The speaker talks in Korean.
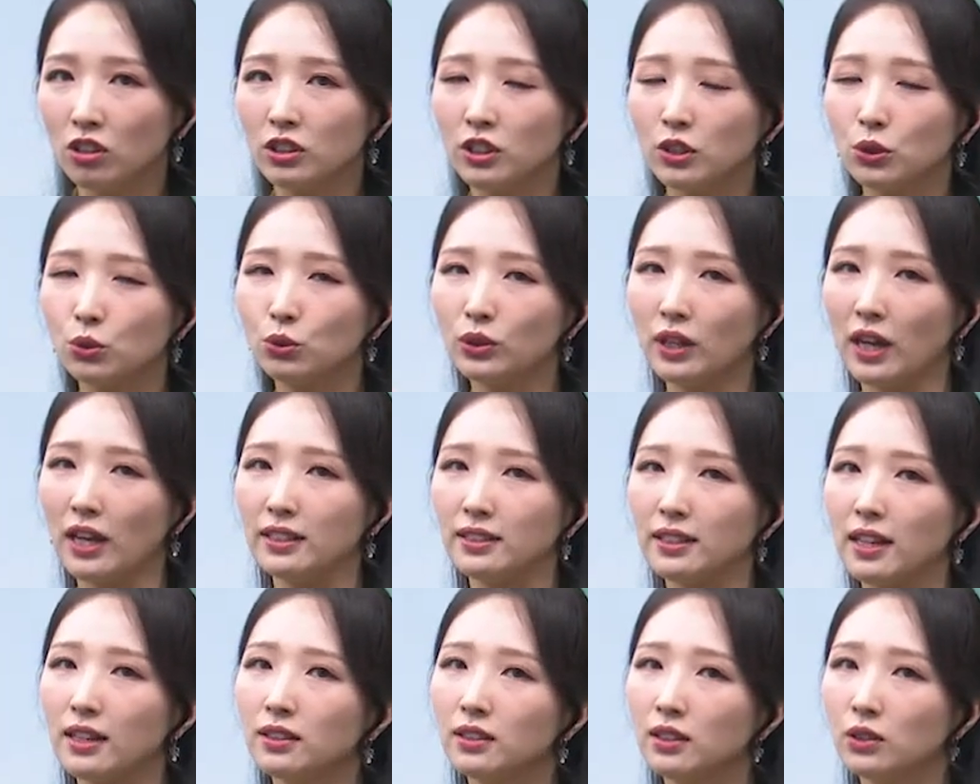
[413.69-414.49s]
그리고
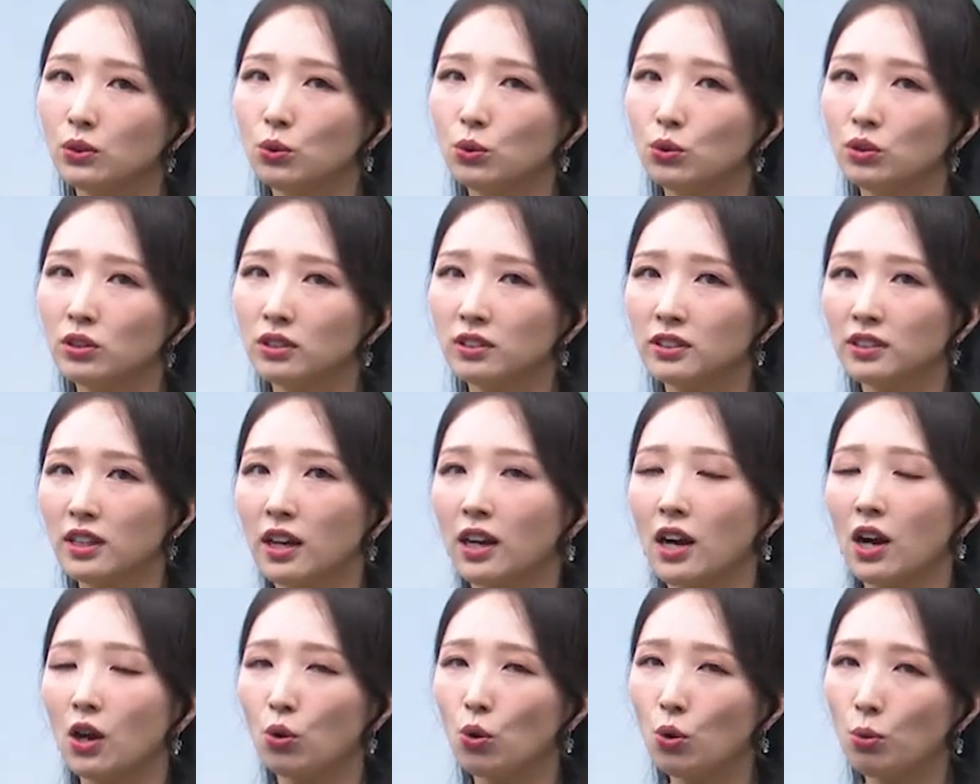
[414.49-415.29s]
대사들도
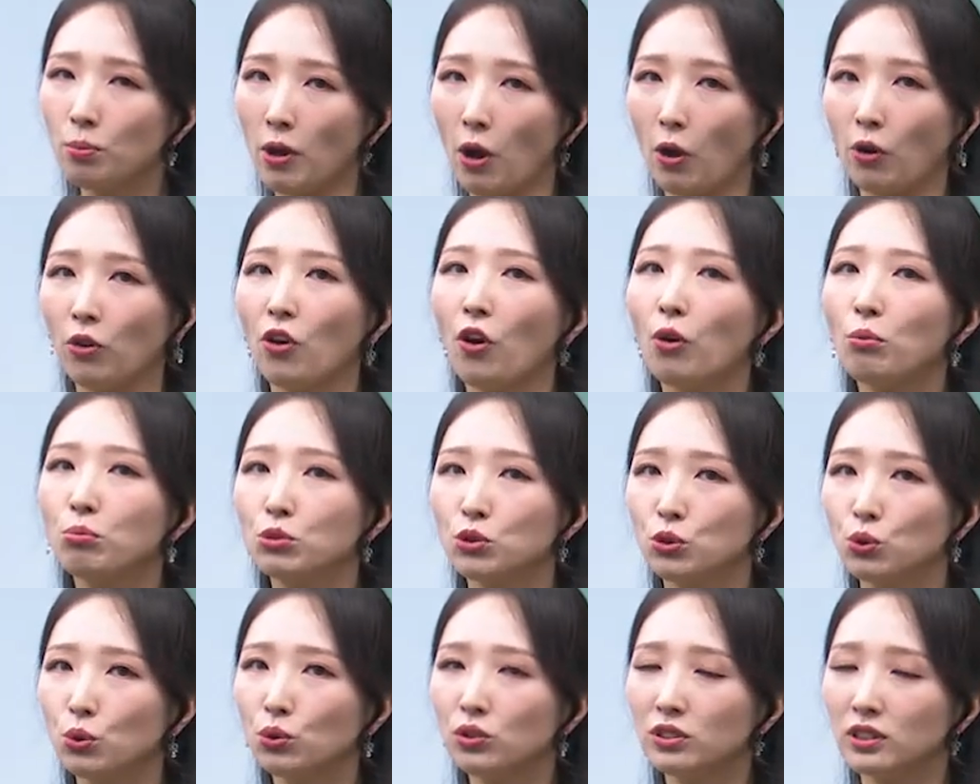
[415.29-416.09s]
등장하고
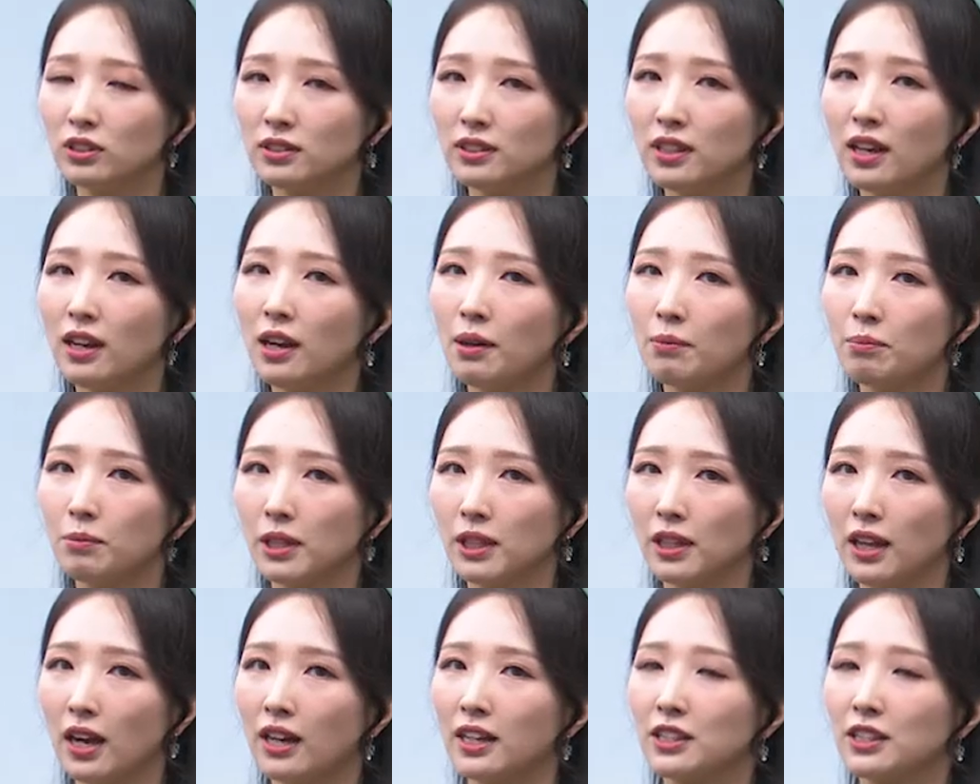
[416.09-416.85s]
명령문도 등장합니다.